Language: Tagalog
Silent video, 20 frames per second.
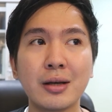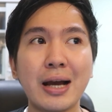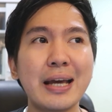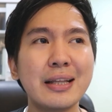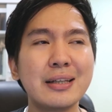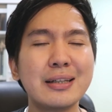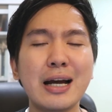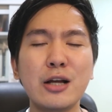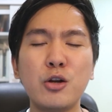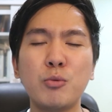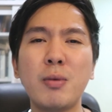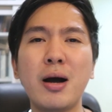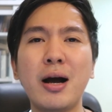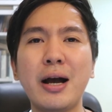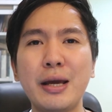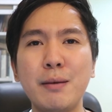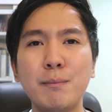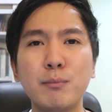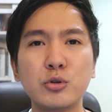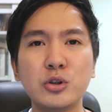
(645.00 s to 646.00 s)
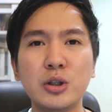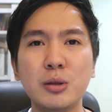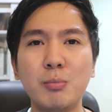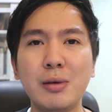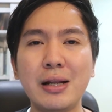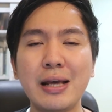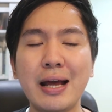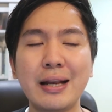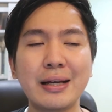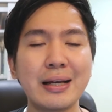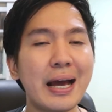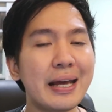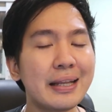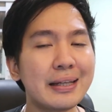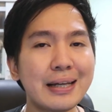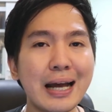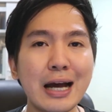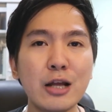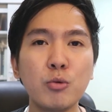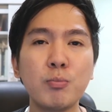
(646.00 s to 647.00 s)
kahit gano'n pang kaimposible yan,
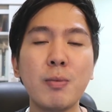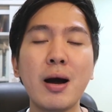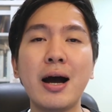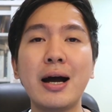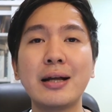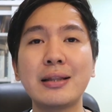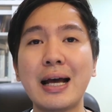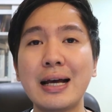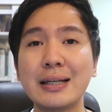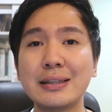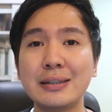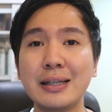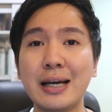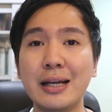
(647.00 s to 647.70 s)
kahit gano'n pang kataas